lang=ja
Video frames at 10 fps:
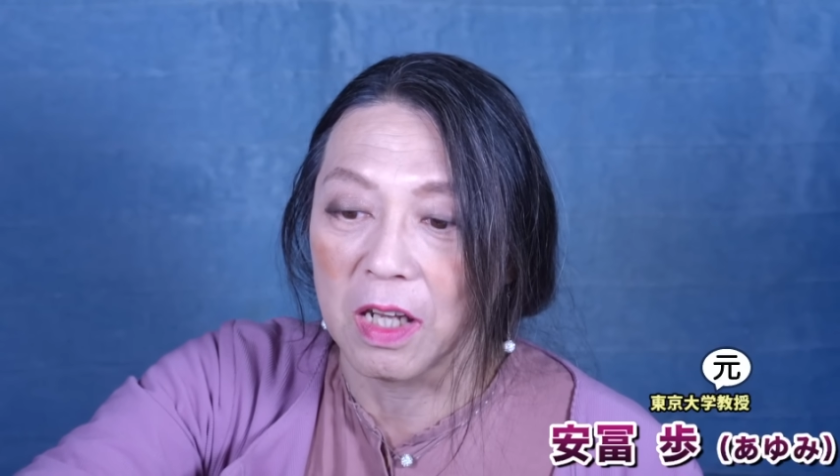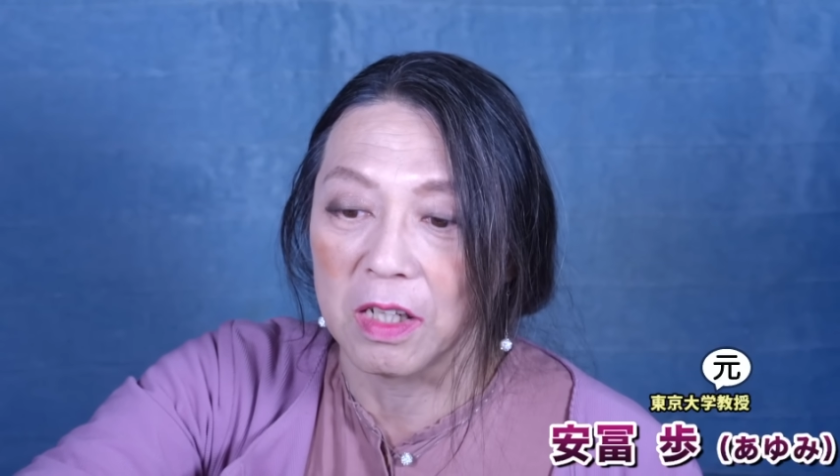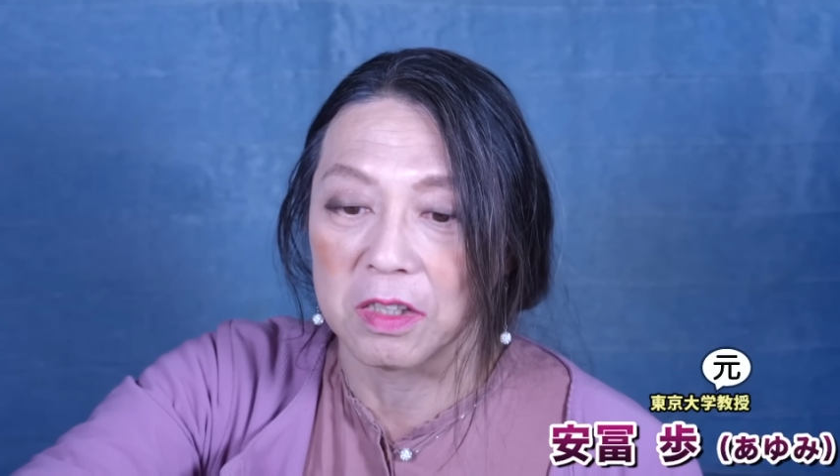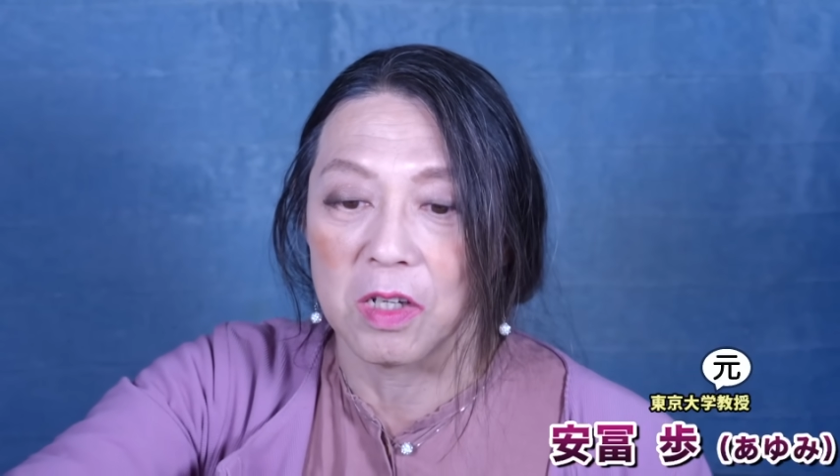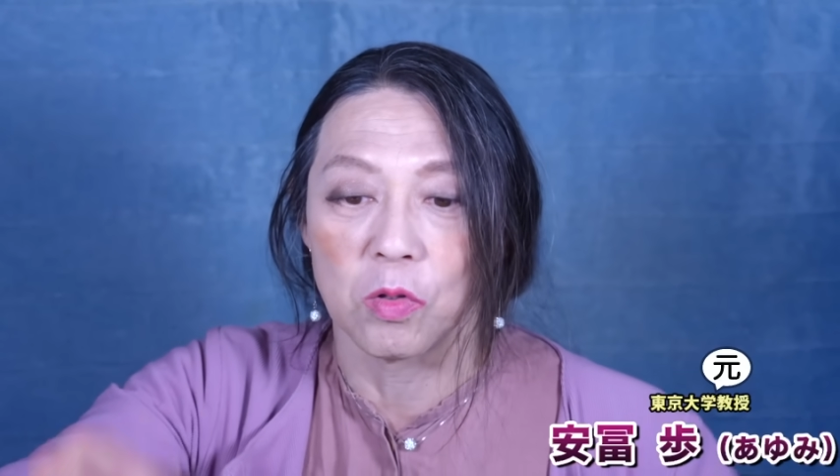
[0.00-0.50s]

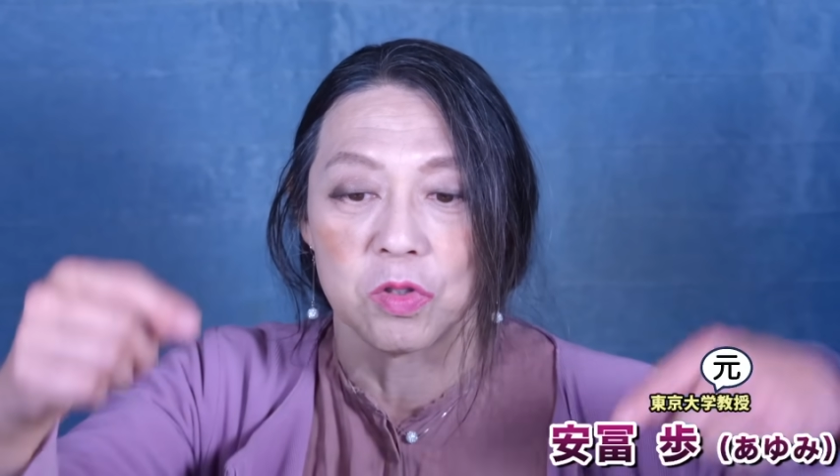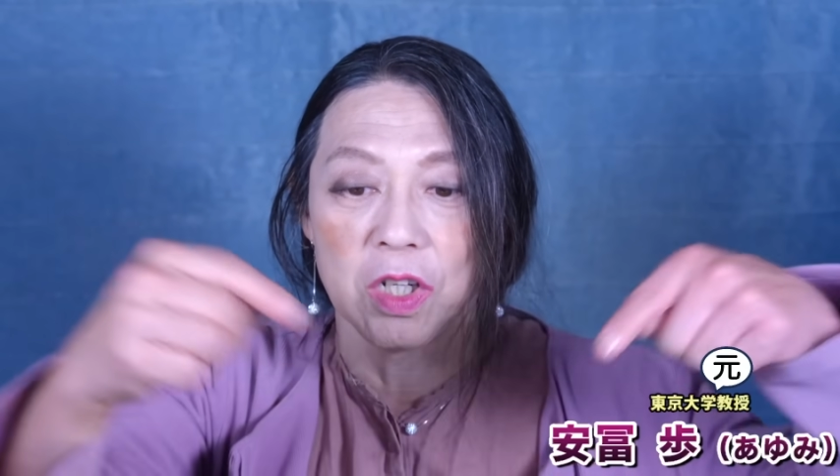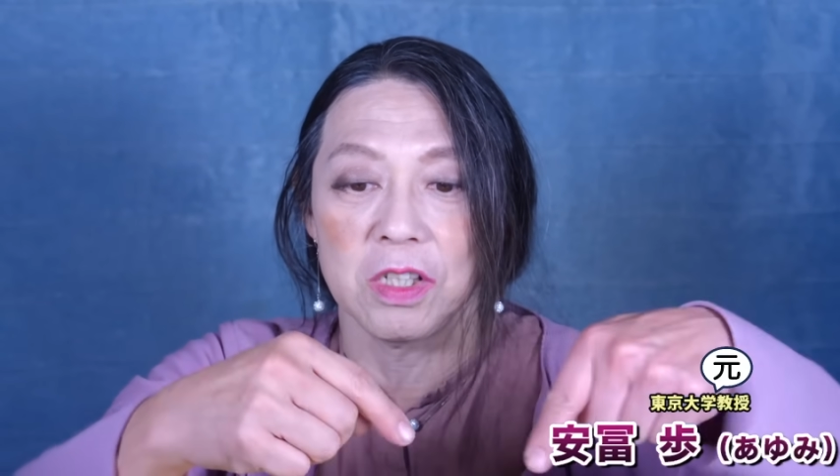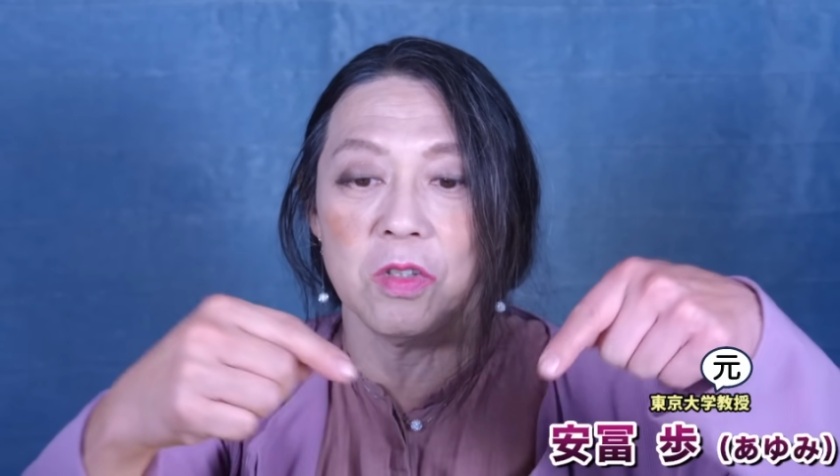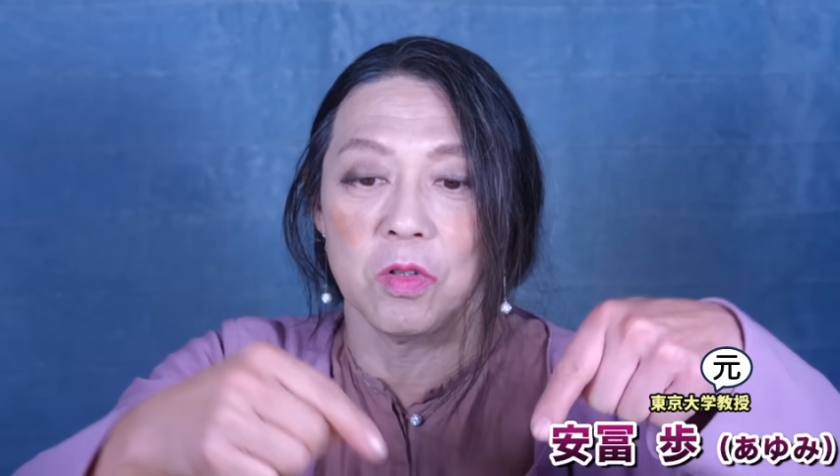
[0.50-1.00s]
買い方はこち
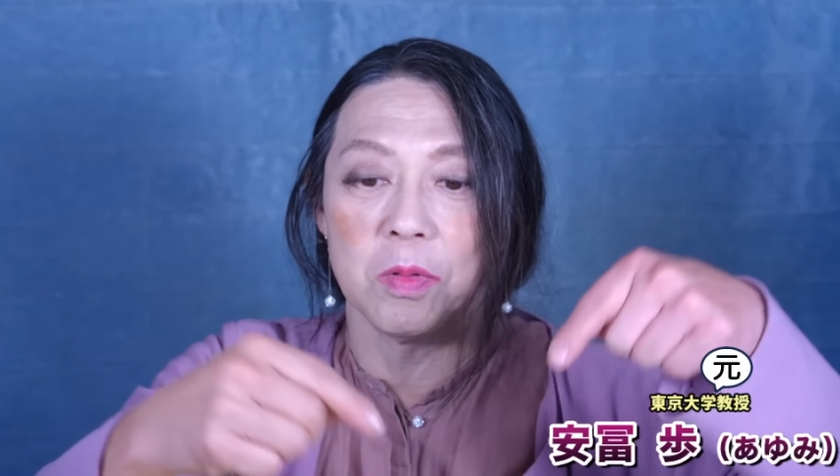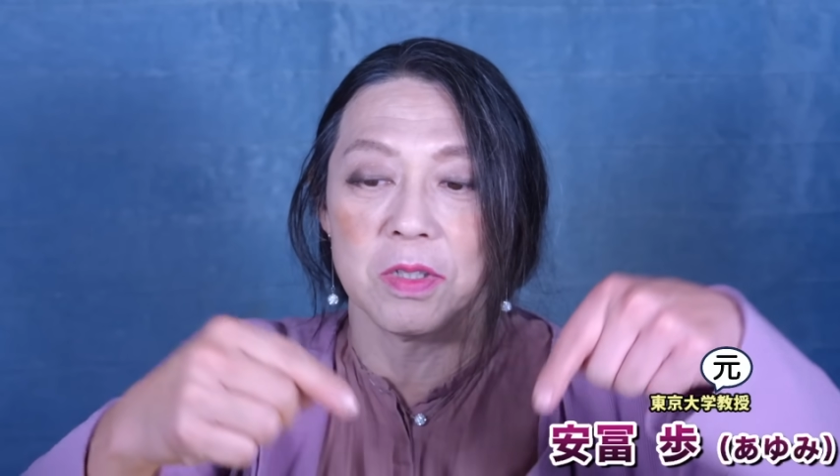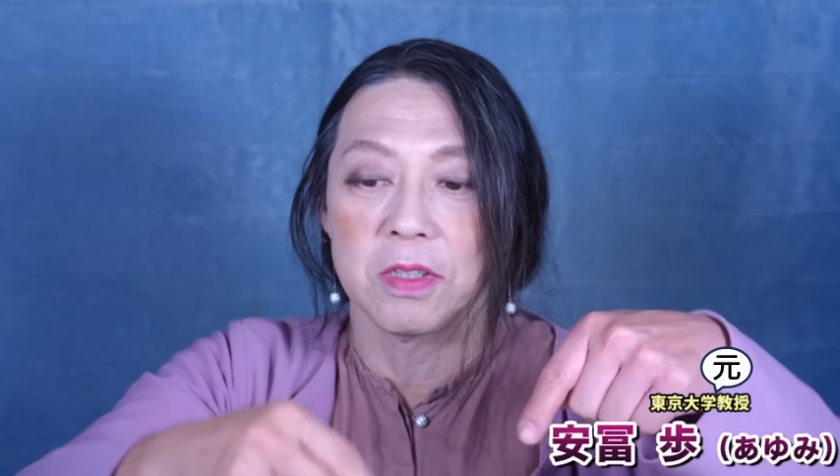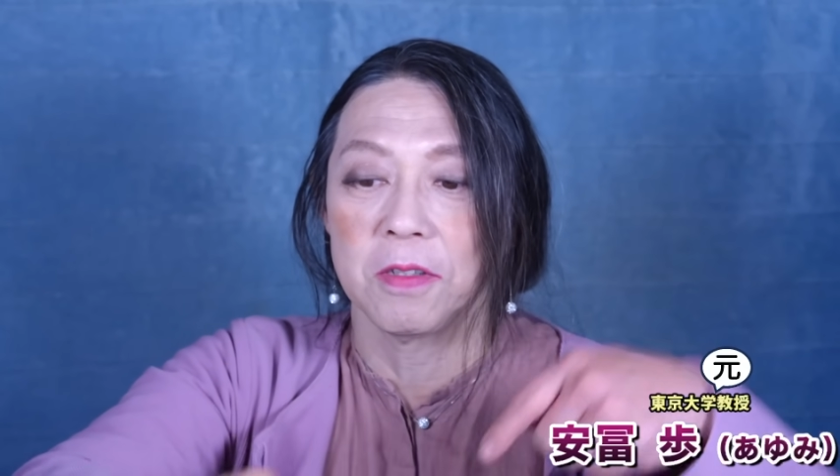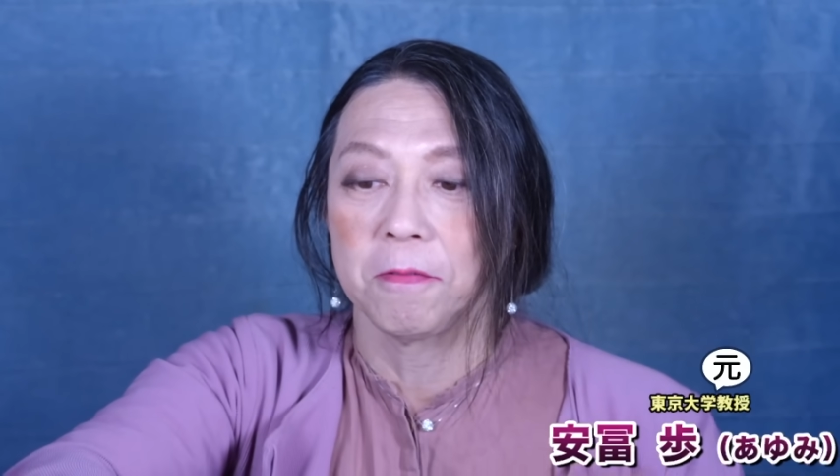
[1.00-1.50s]
らに出ておりま
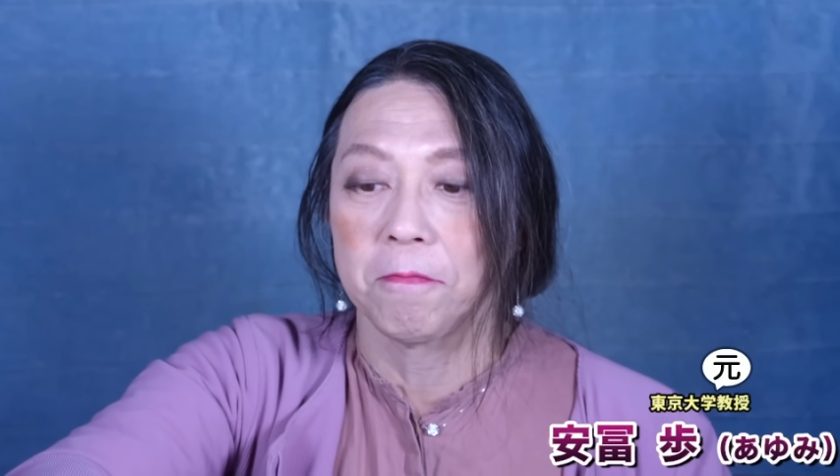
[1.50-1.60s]
す。